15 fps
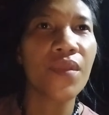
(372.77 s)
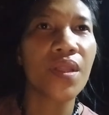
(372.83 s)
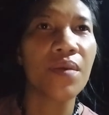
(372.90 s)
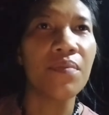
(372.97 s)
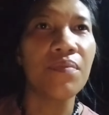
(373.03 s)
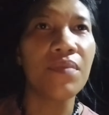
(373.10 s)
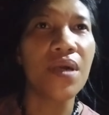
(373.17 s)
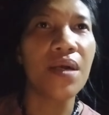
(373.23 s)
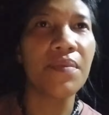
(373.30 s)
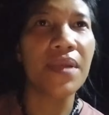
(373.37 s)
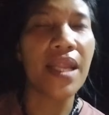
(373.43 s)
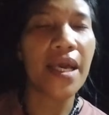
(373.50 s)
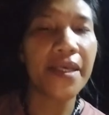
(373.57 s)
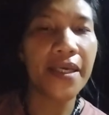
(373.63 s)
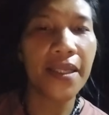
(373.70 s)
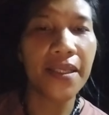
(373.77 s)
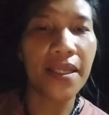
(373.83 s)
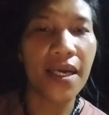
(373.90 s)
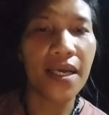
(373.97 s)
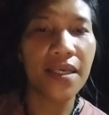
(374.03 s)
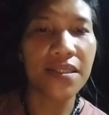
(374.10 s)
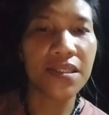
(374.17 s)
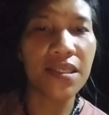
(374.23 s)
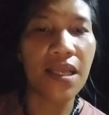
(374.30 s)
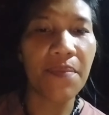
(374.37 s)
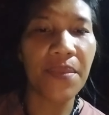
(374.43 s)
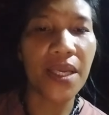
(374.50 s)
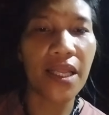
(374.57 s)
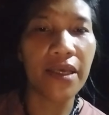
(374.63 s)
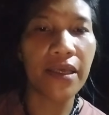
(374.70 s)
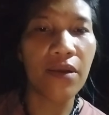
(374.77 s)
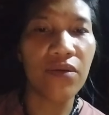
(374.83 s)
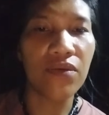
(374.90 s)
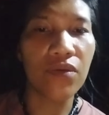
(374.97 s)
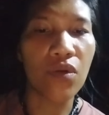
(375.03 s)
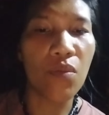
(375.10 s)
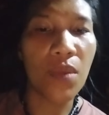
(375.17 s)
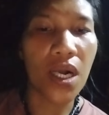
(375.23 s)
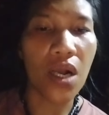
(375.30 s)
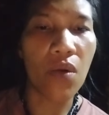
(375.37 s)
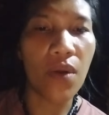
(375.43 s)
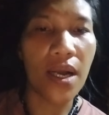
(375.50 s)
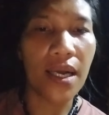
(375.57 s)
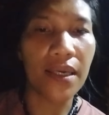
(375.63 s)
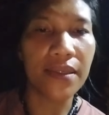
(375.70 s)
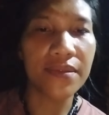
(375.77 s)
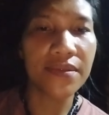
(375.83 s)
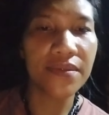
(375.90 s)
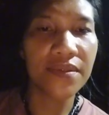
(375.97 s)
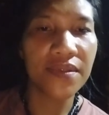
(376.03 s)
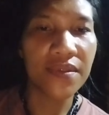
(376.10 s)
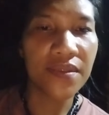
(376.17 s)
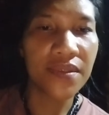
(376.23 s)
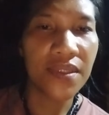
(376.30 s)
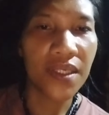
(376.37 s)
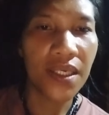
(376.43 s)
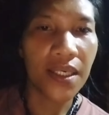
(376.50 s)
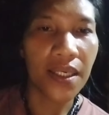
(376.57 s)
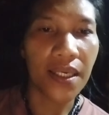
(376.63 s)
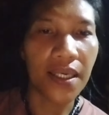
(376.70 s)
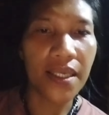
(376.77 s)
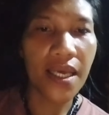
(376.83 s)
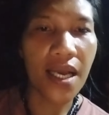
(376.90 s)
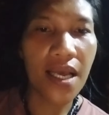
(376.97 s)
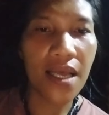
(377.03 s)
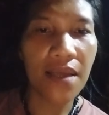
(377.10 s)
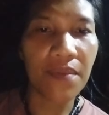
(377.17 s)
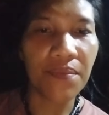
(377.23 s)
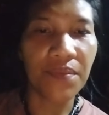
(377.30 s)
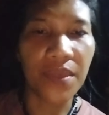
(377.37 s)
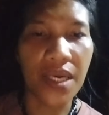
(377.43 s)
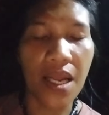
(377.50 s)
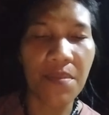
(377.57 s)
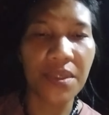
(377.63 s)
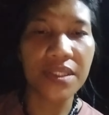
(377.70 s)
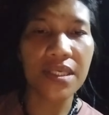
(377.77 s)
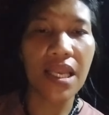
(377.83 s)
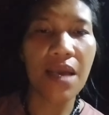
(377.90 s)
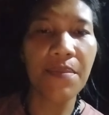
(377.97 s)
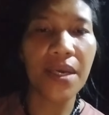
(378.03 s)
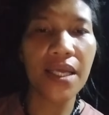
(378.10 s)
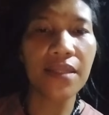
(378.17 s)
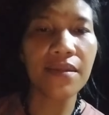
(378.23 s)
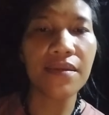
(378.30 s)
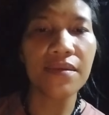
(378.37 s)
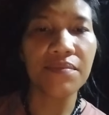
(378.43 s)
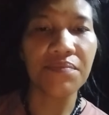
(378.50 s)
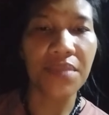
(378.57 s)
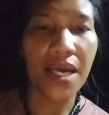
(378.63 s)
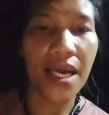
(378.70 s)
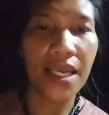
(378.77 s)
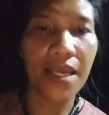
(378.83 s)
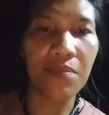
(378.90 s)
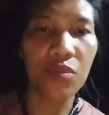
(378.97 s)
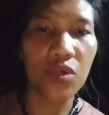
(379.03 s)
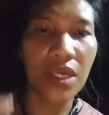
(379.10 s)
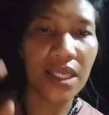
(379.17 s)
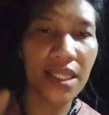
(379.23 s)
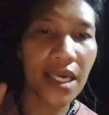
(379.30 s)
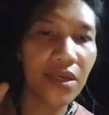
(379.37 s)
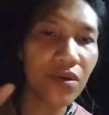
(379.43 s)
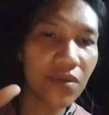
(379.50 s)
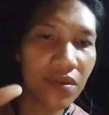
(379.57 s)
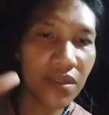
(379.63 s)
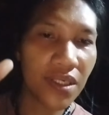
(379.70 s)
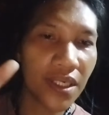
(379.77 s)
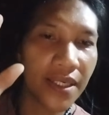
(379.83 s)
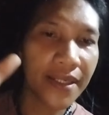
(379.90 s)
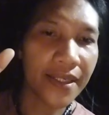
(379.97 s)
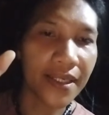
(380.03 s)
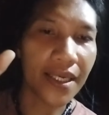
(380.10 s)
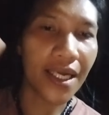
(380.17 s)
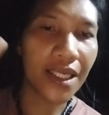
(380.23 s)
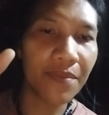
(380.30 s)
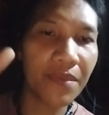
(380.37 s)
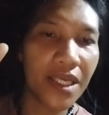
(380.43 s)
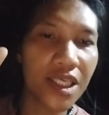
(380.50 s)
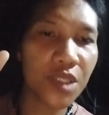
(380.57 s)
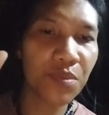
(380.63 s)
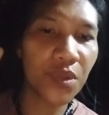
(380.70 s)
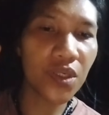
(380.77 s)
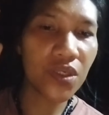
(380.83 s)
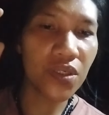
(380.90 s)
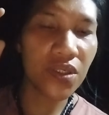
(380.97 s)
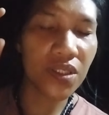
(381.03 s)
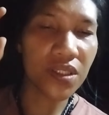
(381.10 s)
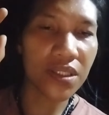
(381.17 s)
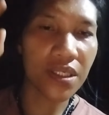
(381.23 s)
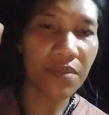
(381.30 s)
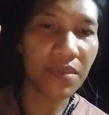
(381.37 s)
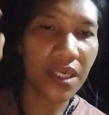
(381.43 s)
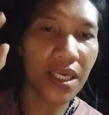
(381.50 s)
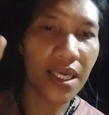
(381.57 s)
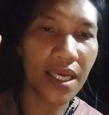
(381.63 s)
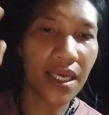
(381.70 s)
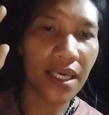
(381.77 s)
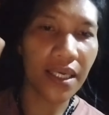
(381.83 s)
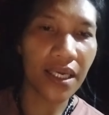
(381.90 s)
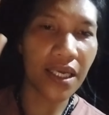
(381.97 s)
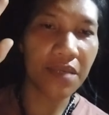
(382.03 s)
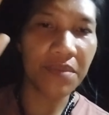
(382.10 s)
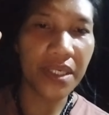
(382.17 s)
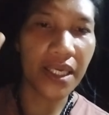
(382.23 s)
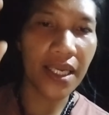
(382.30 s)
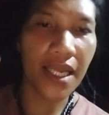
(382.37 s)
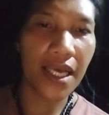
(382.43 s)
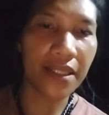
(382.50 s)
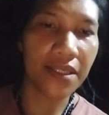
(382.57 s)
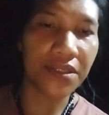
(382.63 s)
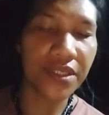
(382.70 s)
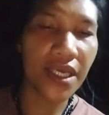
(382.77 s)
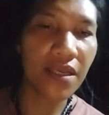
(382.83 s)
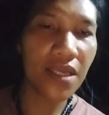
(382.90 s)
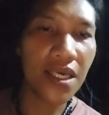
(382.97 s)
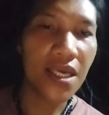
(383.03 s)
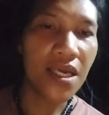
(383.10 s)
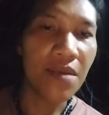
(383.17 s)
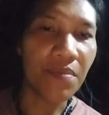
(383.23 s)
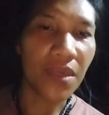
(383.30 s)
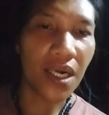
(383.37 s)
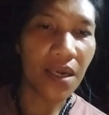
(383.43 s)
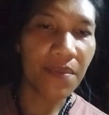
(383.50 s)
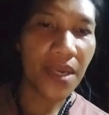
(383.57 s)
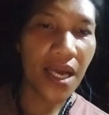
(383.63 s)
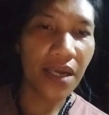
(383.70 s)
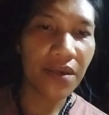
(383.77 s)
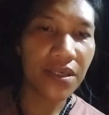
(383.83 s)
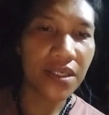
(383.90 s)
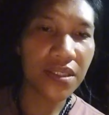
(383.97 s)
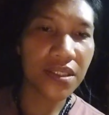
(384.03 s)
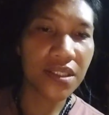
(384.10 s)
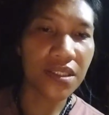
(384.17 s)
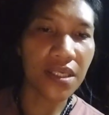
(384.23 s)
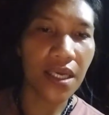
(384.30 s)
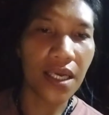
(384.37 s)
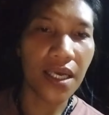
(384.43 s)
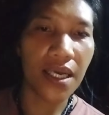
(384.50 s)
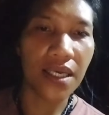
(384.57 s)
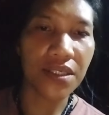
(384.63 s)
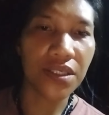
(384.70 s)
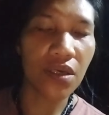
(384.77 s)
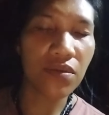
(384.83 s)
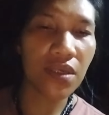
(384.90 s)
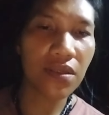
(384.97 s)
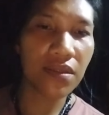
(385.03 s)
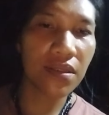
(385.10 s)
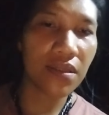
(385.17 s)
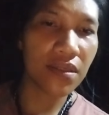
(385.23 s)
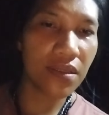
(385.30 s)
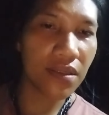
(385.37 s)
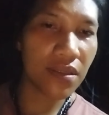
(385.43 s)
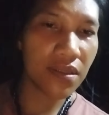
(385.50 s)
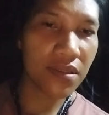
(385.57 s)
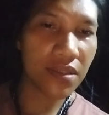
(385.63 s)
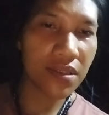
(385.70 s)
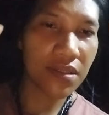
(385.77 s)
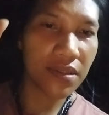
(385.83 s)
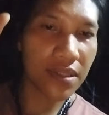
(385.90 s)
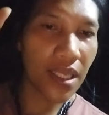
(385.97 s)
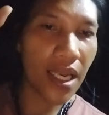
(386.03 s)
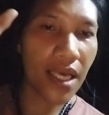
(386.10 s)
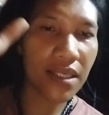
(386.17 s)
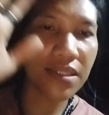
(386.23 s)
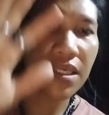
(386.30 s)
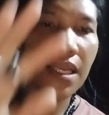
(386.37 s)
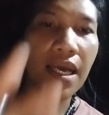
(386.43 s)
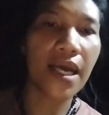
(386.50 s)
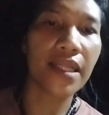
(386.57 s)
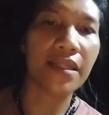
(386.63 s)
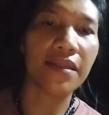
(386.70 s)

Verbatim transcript: mamalayan na sila pala yung gumagawa kaya maraming salamat paalam muna tayo God bless po sa mga kaibigan natin dyan mga vloggers uh, shoutout na lang sa lahat